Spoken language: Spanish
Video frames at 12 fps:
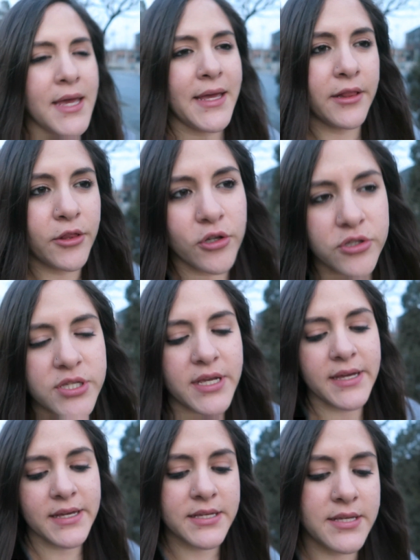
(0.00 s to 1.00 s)
y
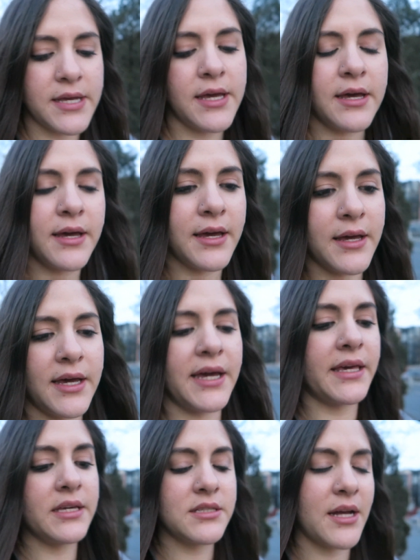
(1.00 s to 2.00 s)
entonces
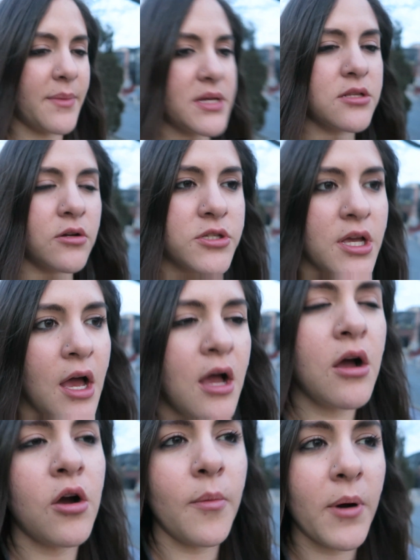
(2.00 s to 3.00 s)
X nada más los
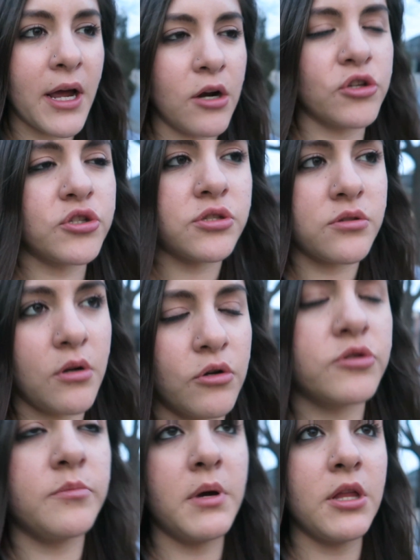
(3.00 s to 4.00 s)
como que los,
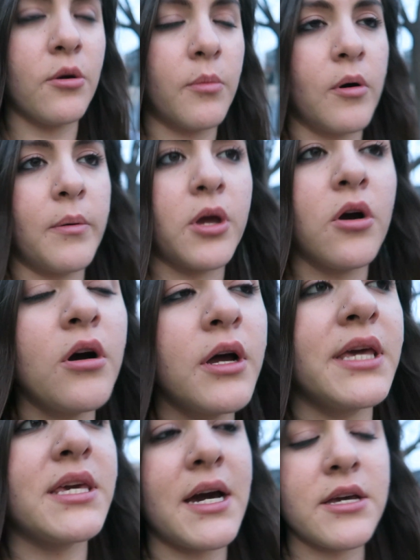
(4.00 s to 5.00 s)
los medio movió
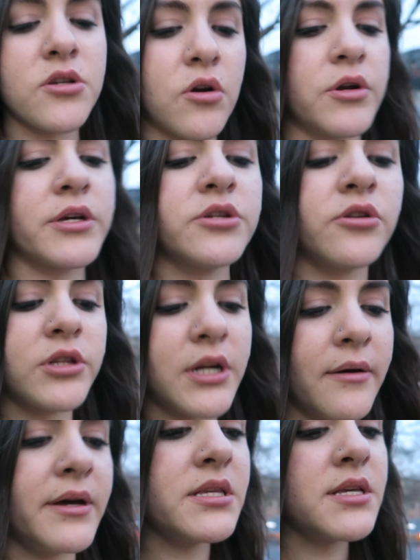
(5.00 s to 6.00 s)
y ya hizo conexión
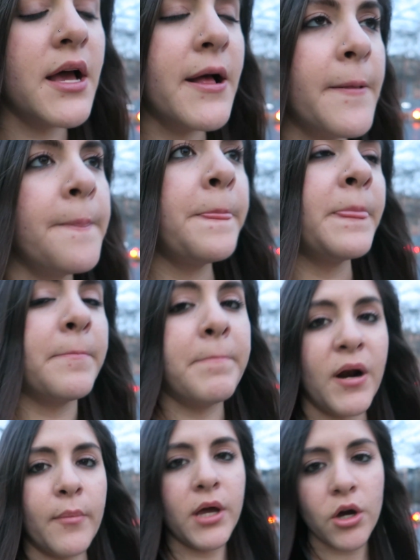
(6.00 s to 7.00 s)
otra vez
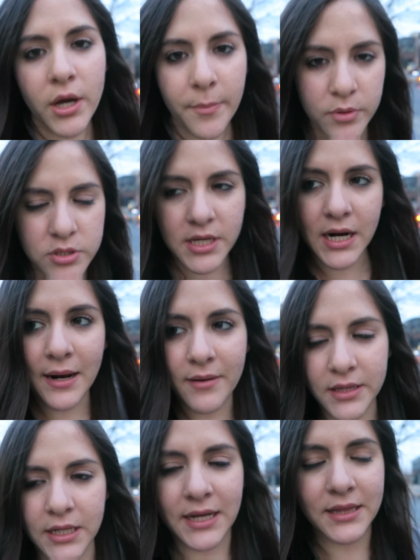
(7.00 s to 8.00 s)
pero me dijo que pusiera la
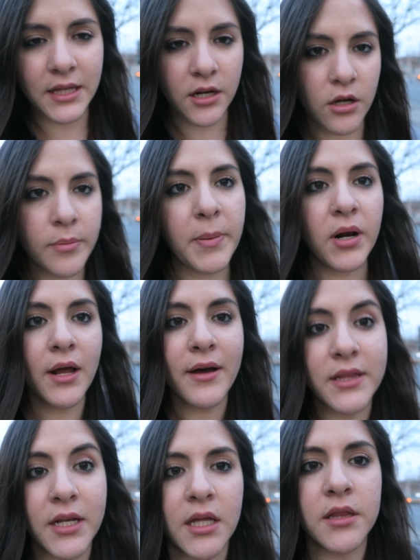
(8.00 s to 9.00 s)
batería anterior pero la
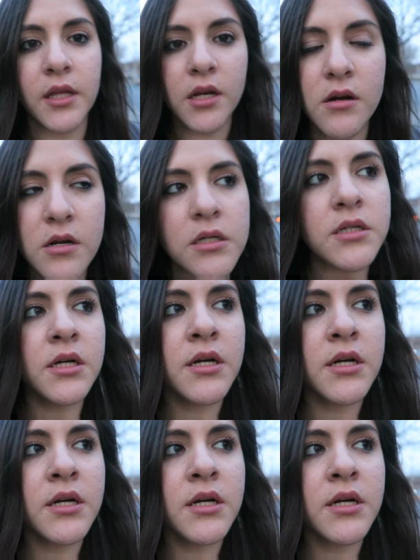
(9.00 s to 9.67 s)
batería anterior